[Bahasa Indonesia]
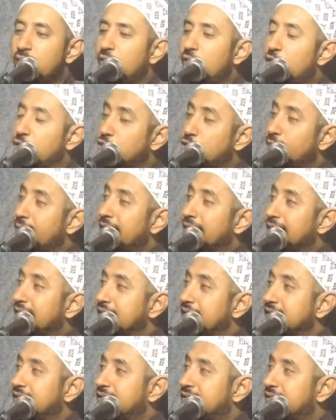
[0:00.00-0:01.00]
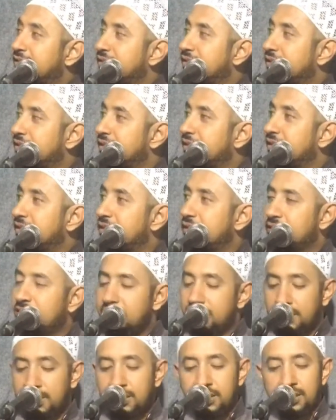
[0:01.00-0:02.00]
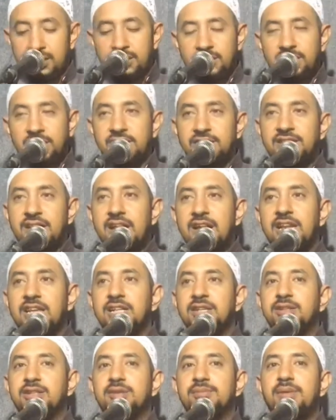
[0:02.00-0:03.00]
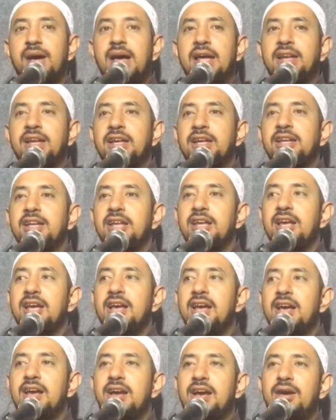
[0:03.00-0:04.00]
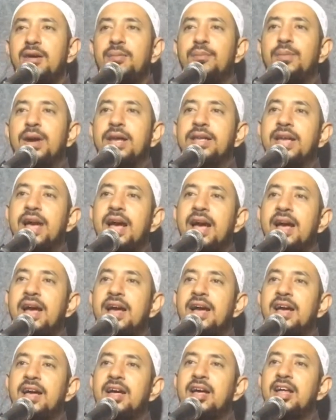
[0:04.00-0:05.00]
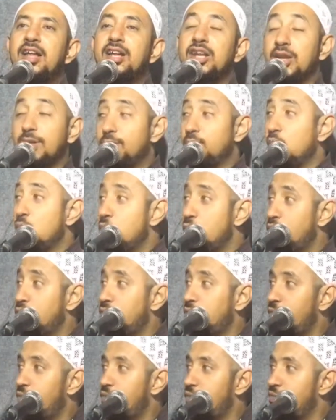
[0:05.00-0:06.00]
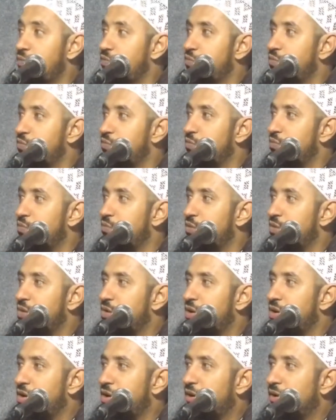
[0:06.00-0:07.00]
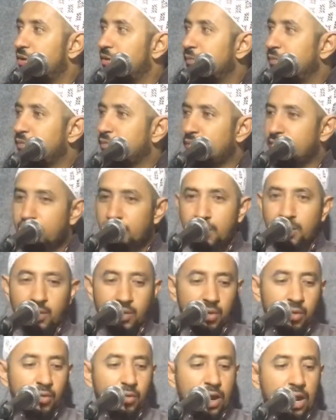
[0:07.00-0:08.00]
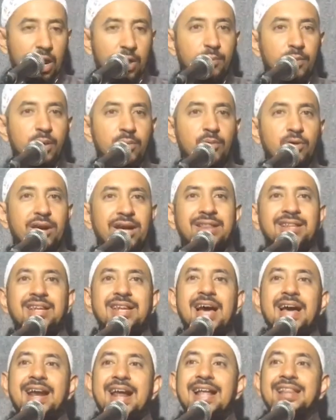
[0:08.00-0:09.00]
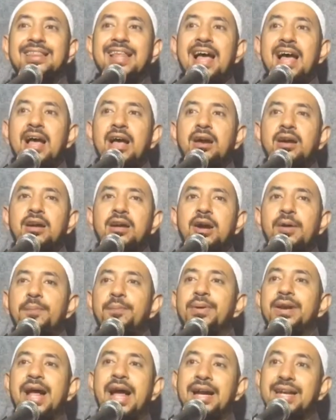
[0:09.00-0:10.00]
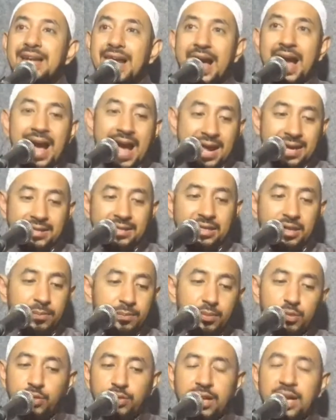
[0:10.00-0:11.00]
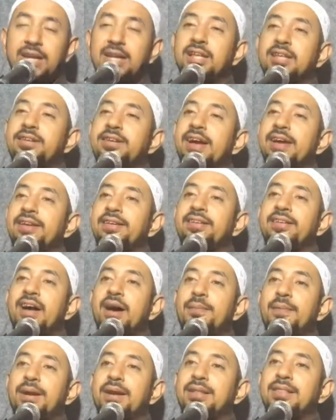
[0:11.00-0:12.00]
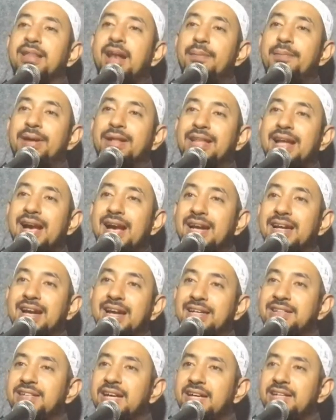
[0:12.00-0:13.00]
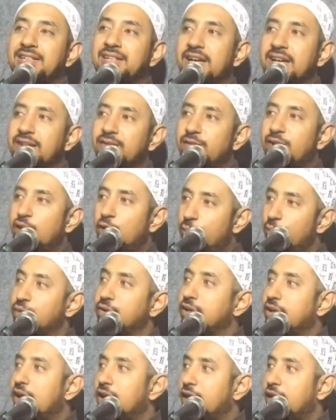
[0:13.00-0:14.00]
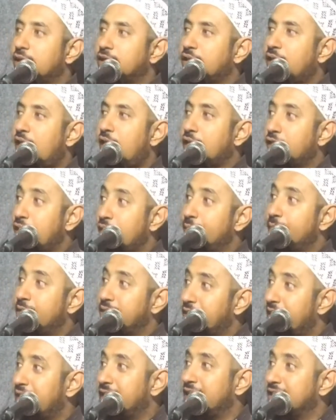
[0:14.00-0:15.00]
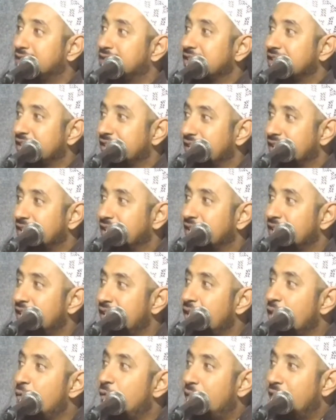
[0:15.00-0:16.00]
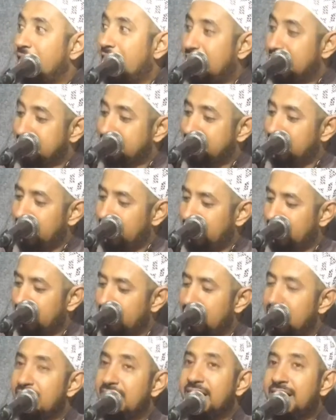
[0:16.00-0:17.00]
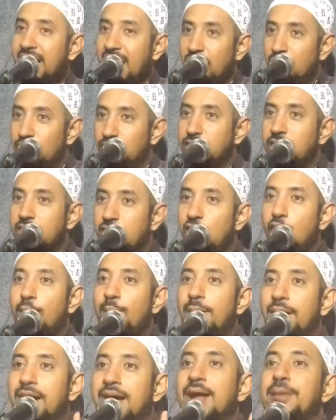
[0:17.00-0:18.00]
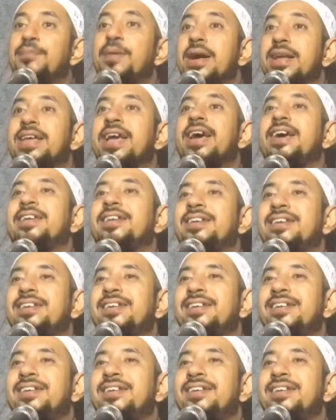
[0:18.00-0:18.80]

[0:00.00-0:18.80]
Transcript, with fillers: Otomatis di jari jemari ini banyak debu. Hmm. Walaupun mungkin tidak rata, keberadaan debunya di jari apa di telapak tangan dari jari-jari walaupun tidak rata, ada yang banyak, ada yang sedikit. Walhasil kalau diglobalkan banyak ini.